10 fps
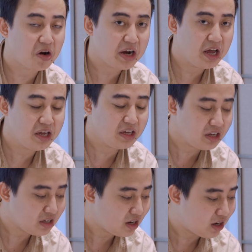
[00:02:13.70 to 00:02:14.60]
họ
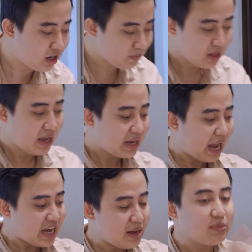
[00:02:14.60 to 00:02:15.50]
đấy đó
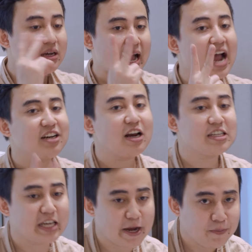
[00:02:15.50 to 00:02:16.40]
cái điểm thứ hai nữa
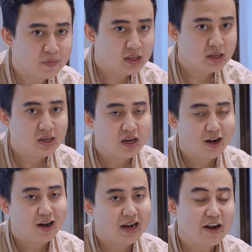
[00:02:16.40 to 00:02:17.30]
là gì
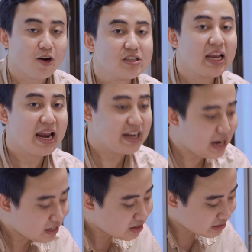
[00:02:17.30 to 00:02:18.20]
là nó có thể là
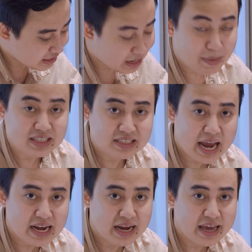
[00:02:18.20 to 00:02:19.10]
nâng được những cái bánh
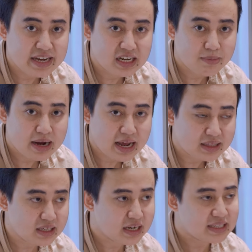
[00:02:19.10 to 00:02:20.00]
xe này lên các bạn
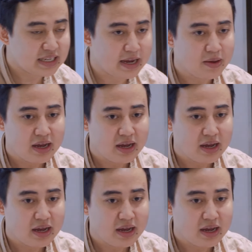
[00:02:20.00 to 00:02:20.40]
ạ tức là gì